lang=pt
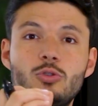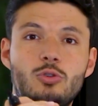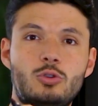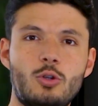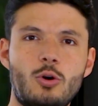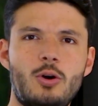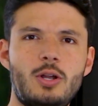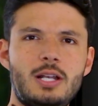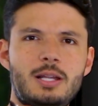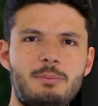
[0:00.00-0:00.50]

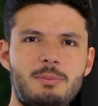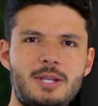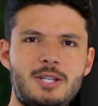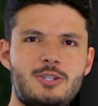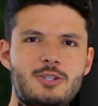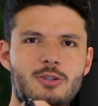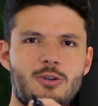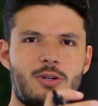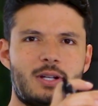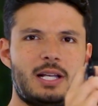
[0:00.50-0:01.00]
do
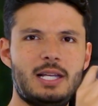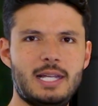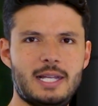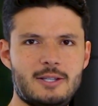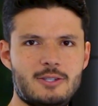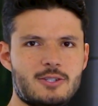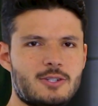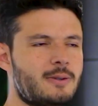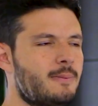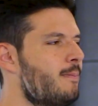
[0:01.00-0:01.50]
limite do
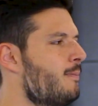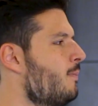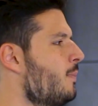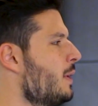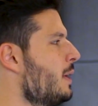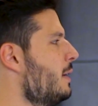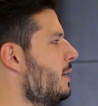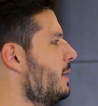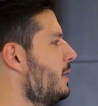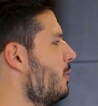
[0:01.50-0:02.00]
cliente.
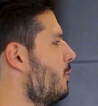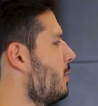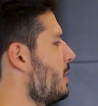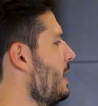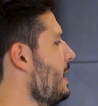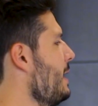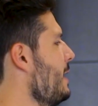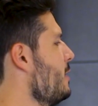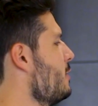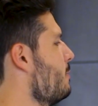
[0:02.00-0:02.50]
Então o
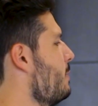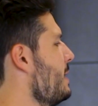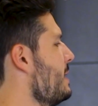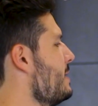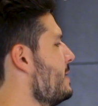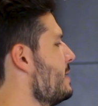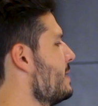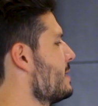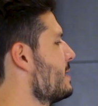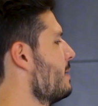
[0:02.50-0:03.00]
cliente
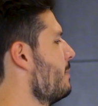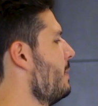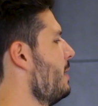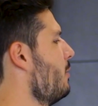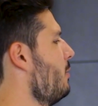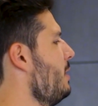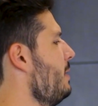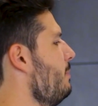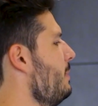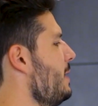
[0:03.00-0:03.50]
precisa saber
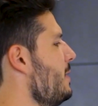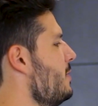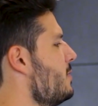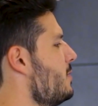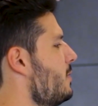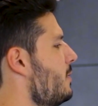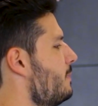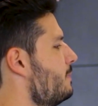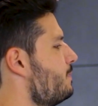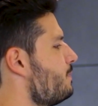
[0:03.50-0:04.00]
o
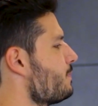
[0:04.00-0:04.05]
limite.